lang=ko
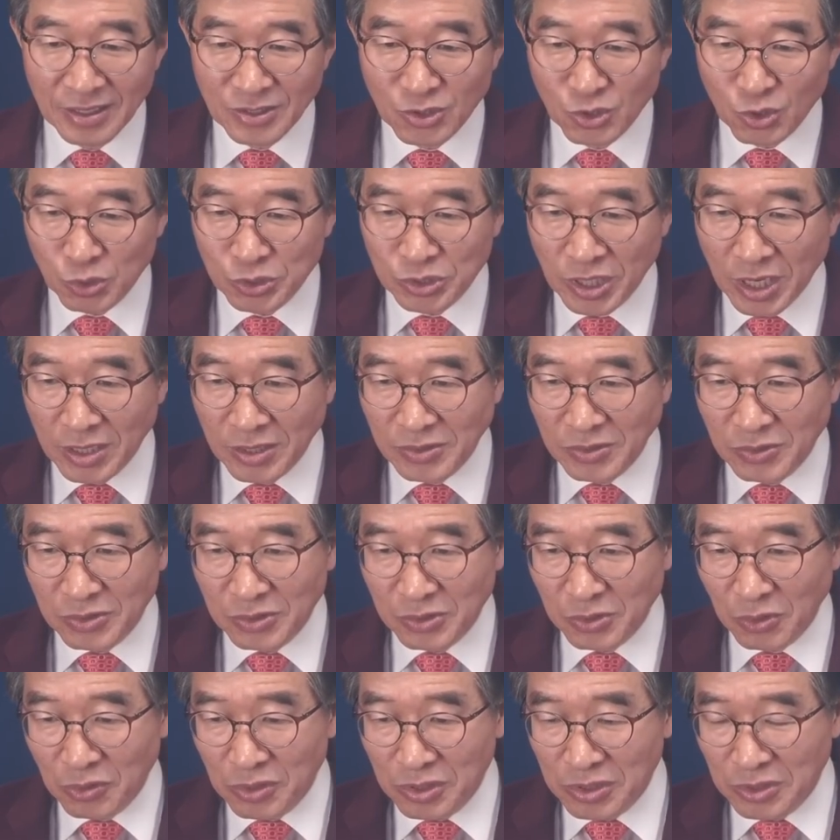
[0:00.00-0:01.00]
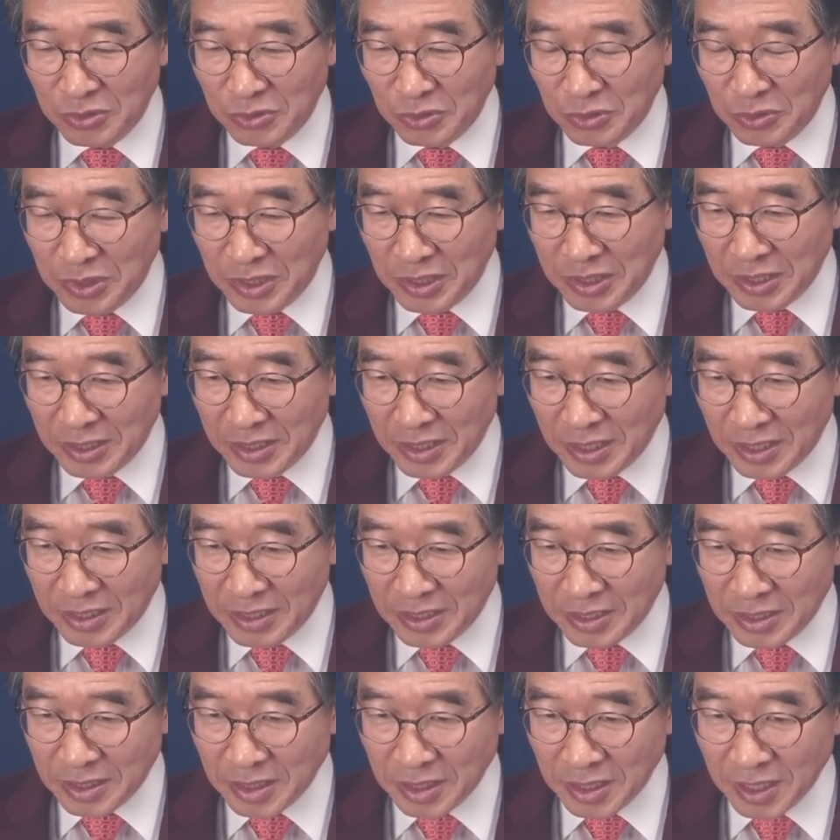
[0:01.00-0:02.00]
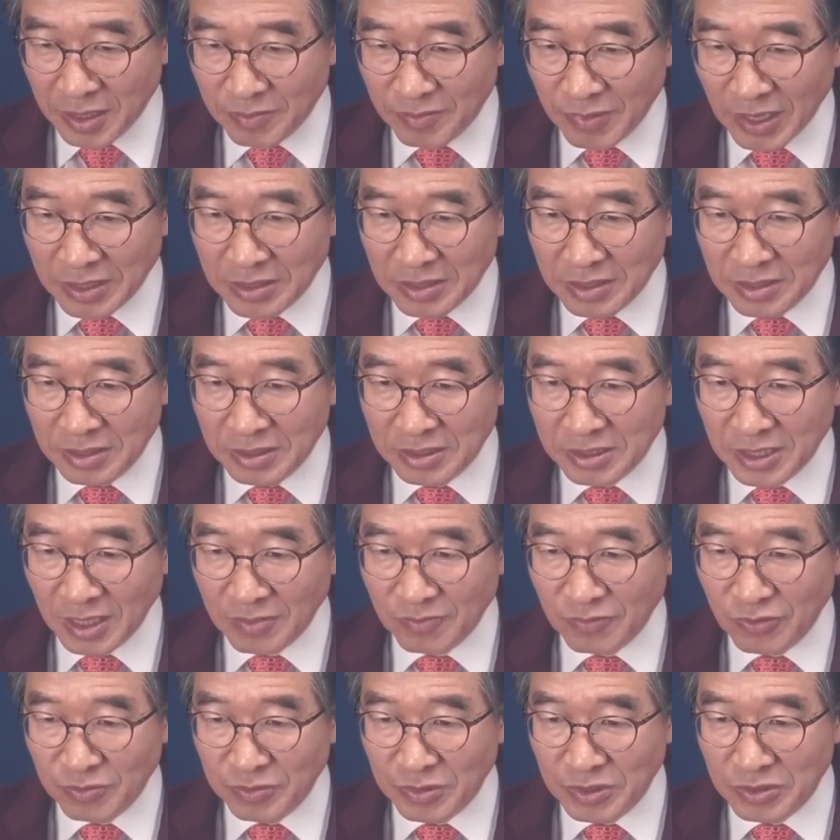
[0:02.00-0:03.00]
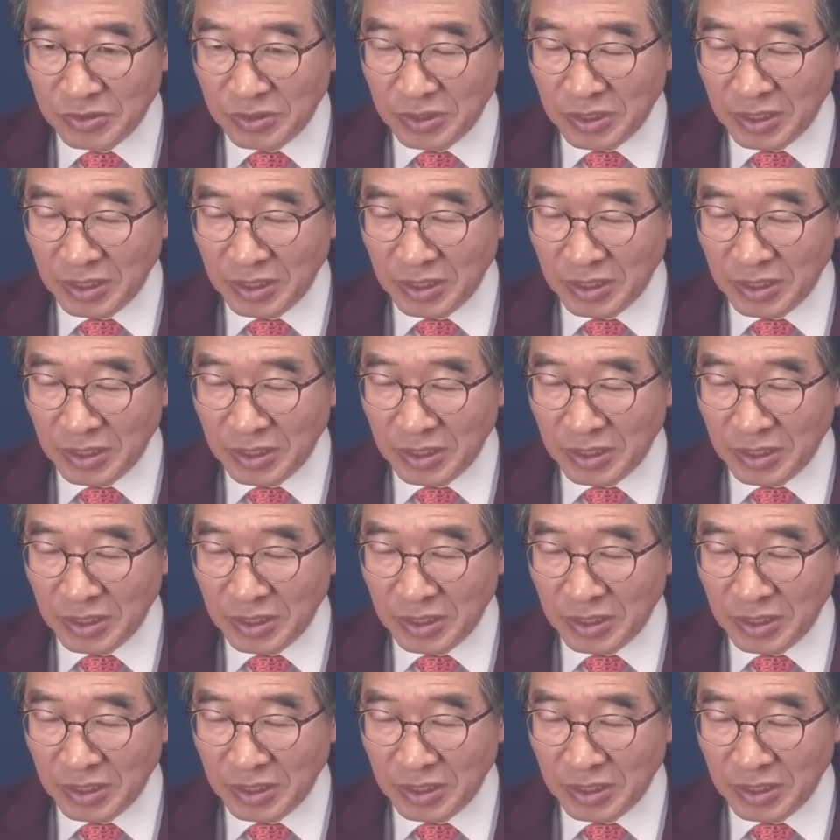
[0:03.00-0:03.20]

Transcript: 조작률 돌려놓으니까 이렇게 기계가 만든 작품이죠.